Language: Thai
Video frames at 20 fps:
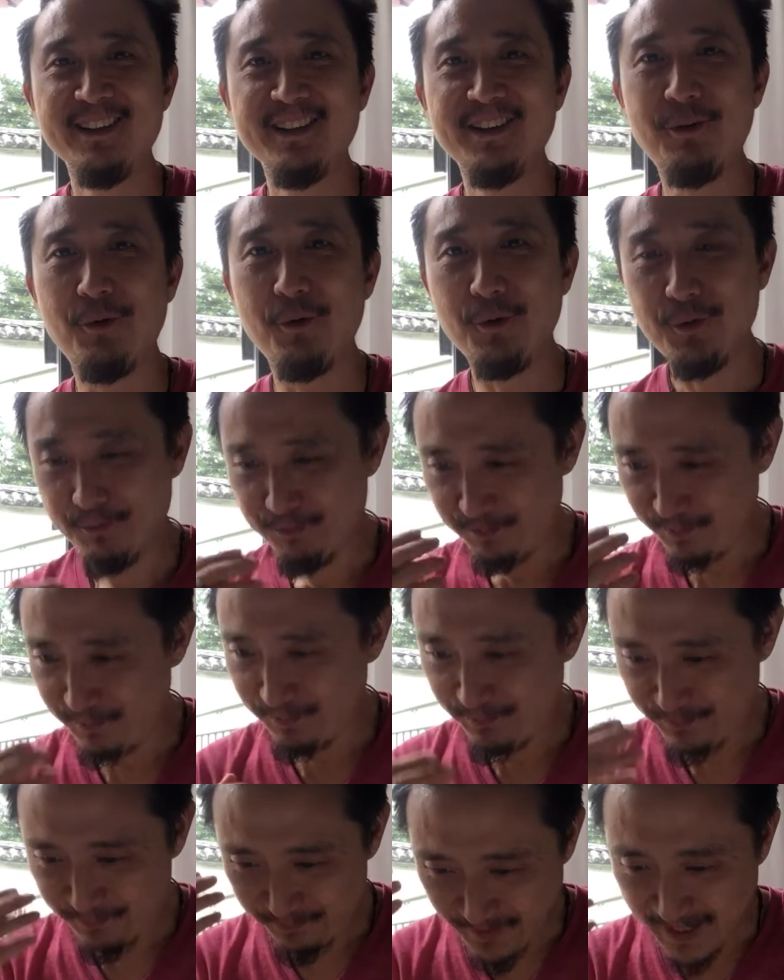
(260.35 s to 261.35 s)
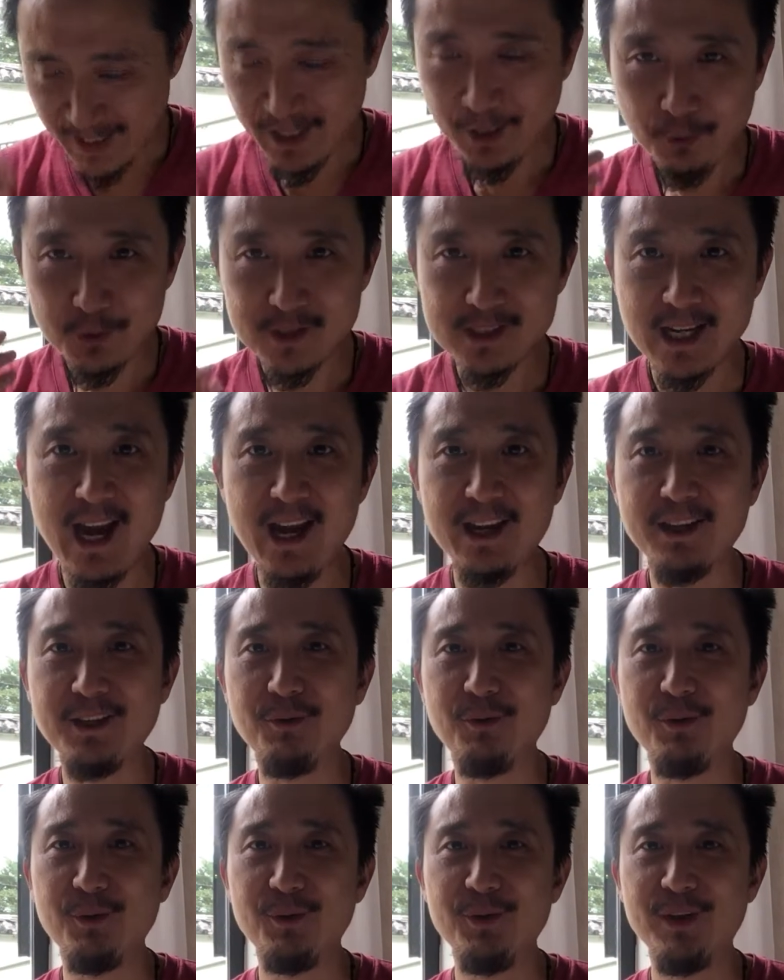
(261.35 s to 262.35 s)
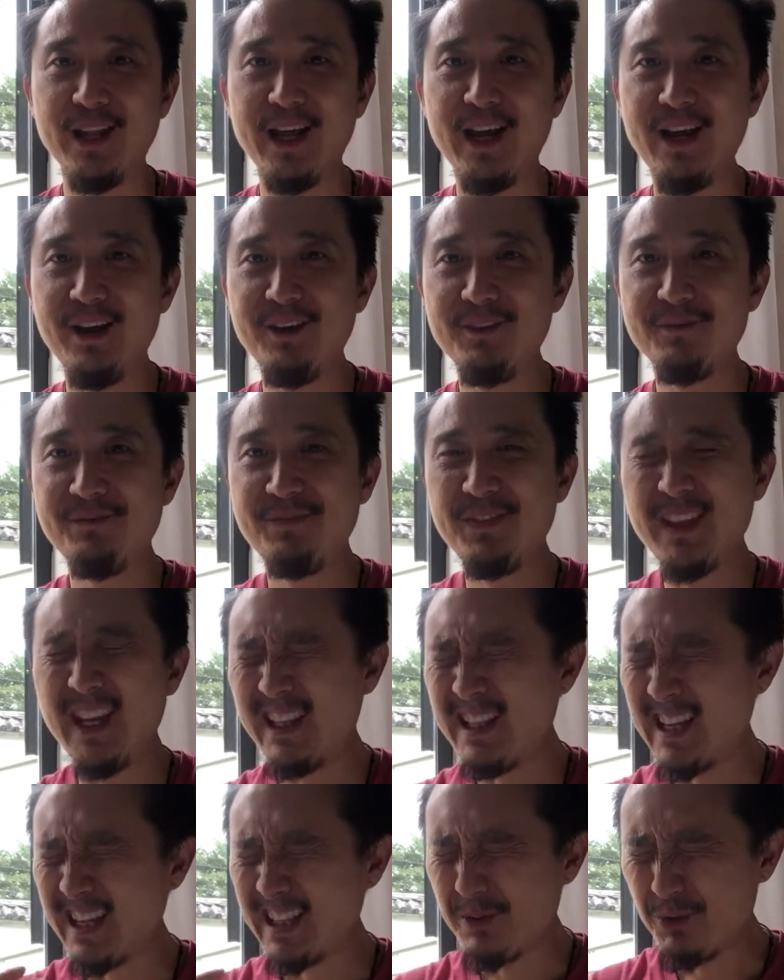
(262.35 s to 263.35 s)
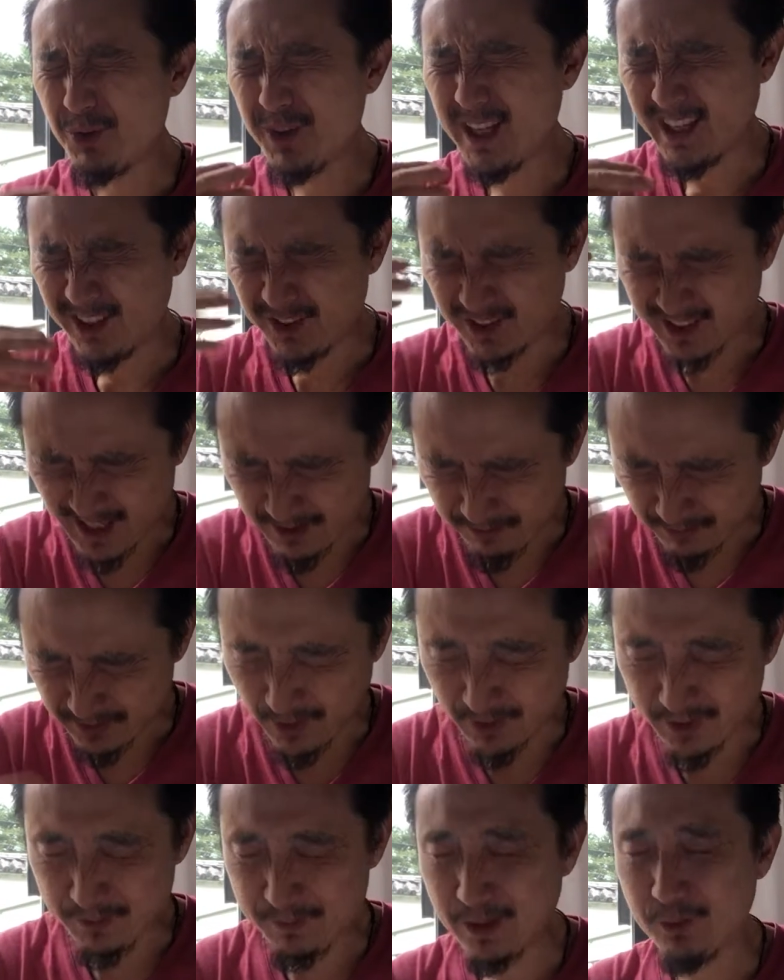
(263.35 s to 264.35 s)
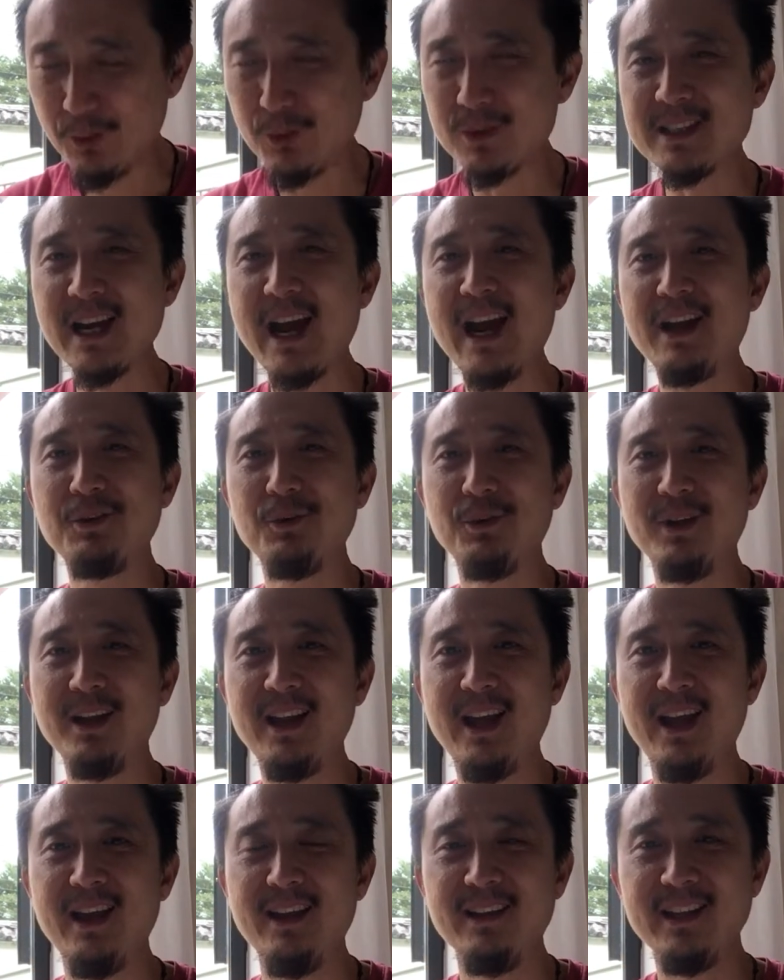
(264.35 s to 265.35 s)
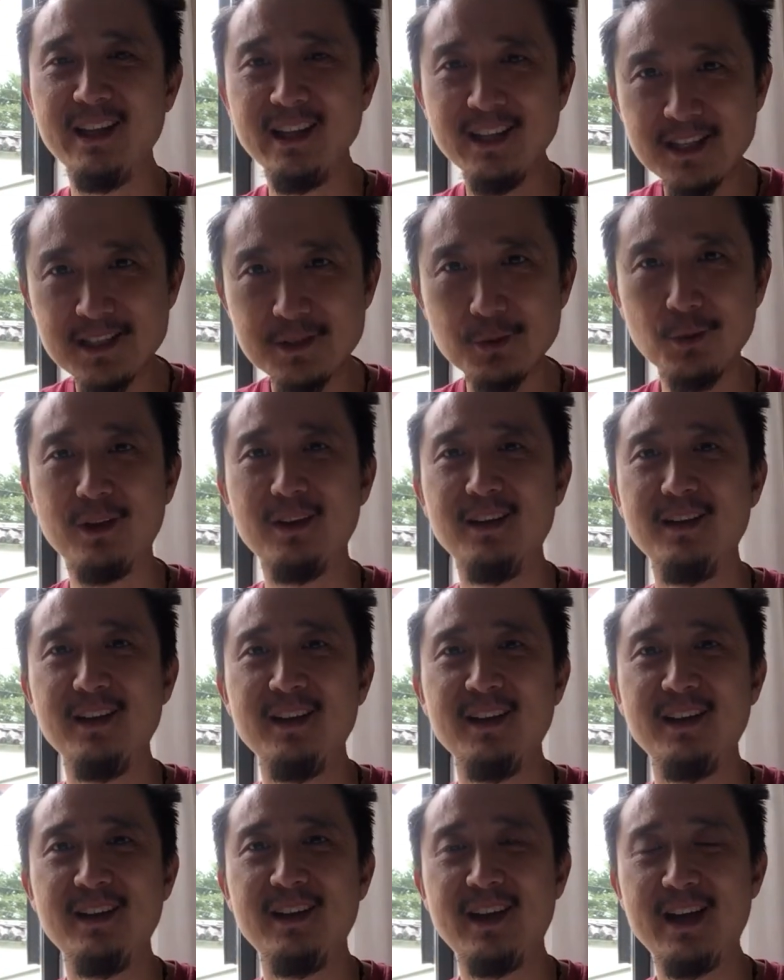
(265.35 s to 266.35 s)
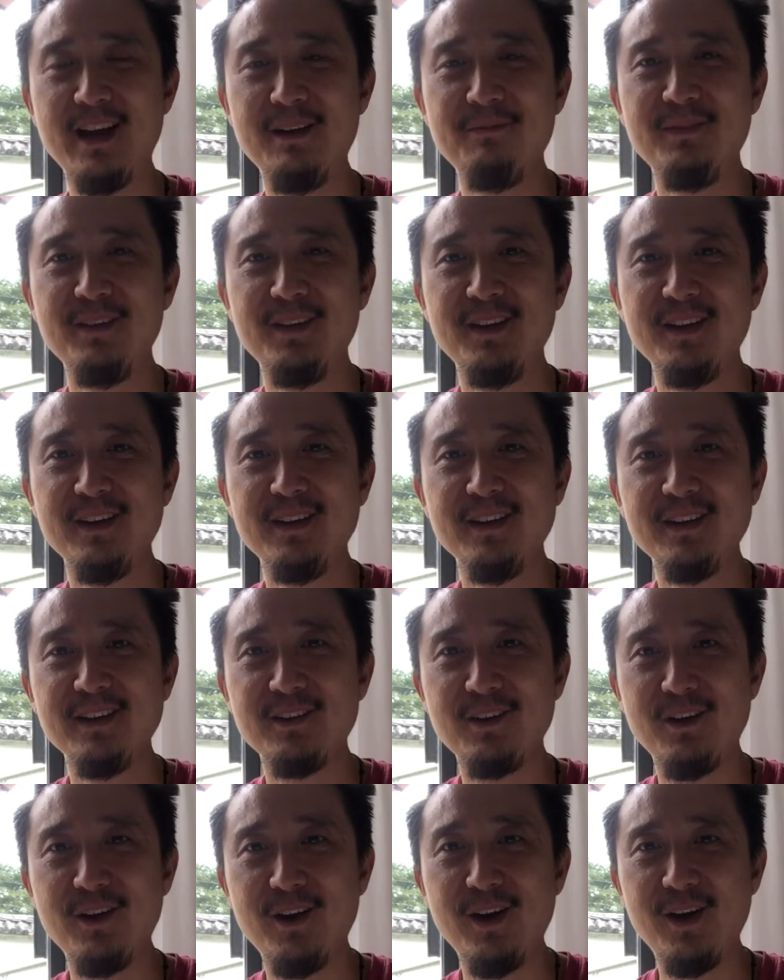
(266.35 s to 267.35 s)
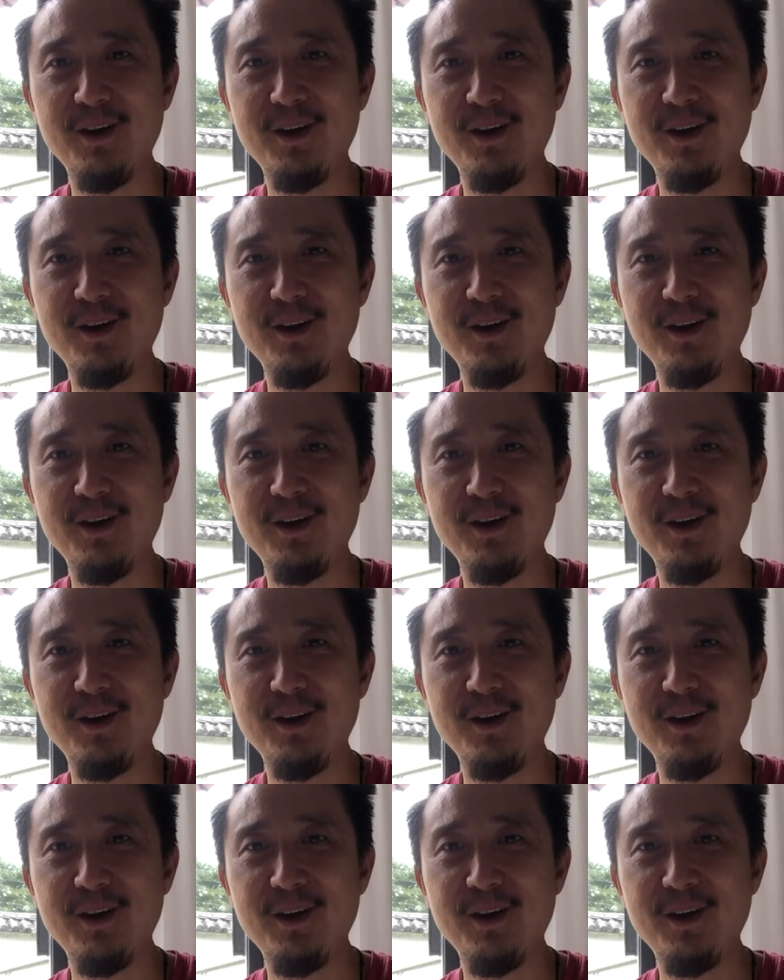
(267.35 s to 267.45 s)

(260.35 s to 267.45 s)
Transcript: คนเป็นลูกจ้างอยู่แล้วคิดอยากทำธุรกิจก็ทำตอนที่เป็นลูกจ้างอยู่นั่นแหละดีที่สุดนะครับก็